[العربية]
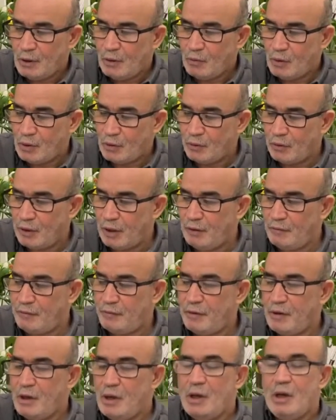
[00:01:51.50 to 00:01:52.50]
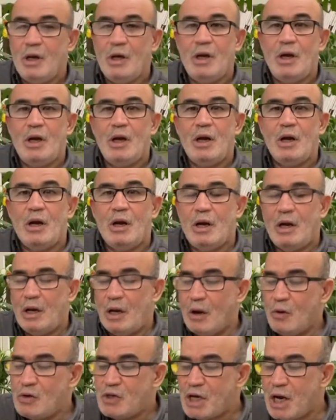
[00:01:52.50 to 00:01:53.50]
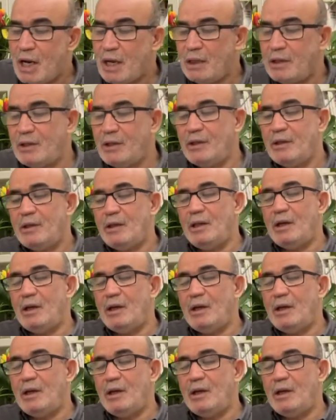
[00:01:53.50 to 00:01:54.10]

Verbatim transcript: ويضيف لو شهدت